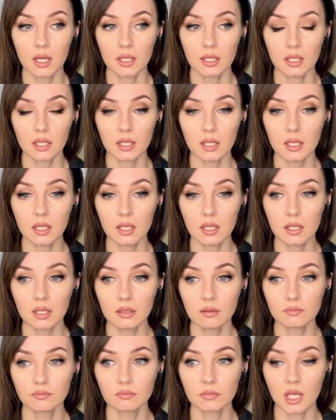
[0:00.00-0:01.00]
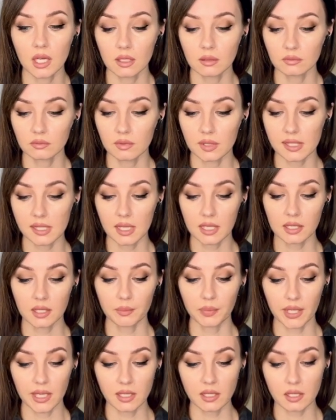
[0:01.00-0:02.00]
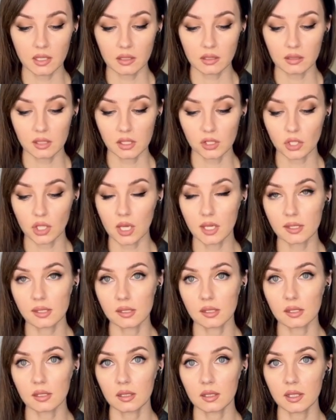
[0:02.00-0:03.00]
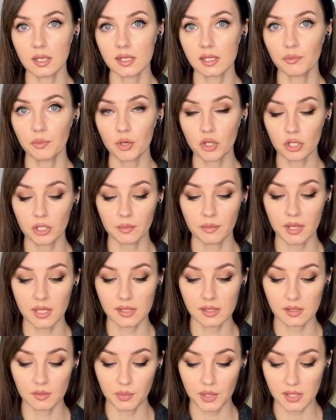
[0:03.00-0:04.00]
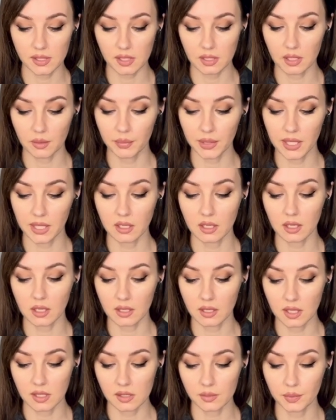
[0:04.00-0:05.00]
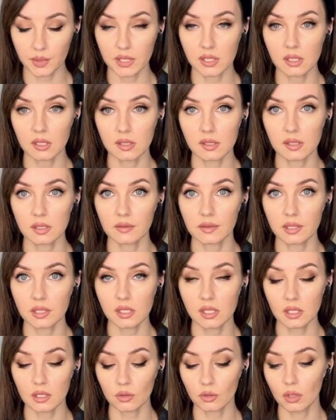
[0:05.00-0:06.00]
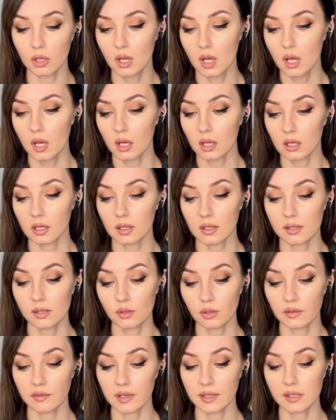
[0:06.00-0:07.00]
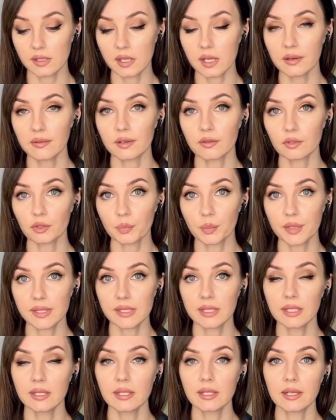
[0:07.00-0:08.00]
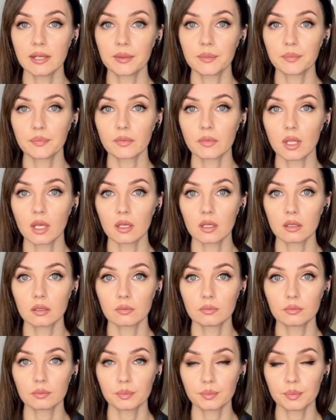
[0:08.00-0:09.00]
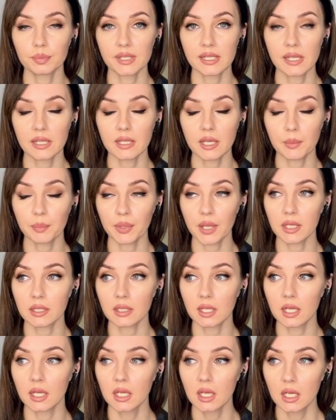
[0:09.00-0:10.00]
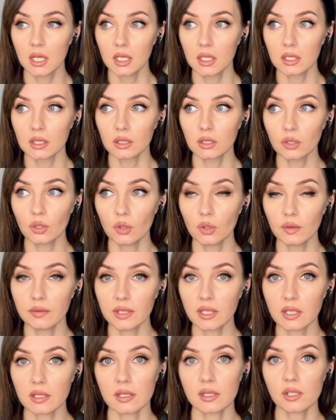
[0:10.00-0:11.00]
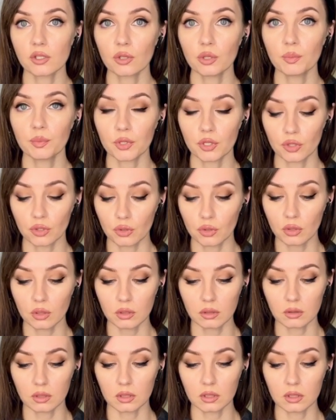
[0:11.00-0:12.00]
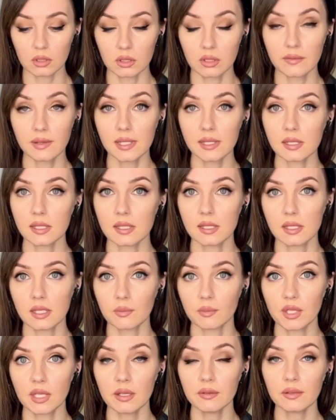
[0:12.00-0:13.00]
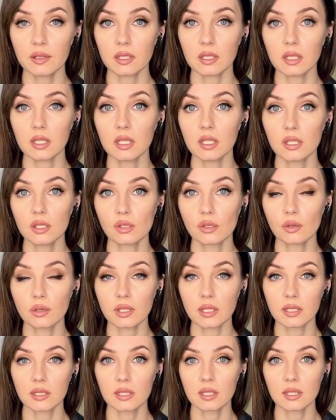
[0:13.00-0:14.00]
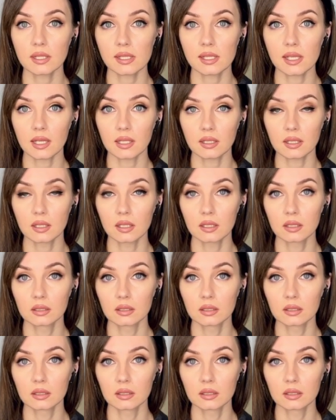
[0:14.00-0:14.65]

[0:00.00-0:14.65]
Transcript: И да, за отопление сейчас, если в прошлом месяце без отопления я заплатила за квартиру 120 а, евро, вот последняя, а, последняя оплата, то в этот раз счет пришел 207 э, евро и 41 цент.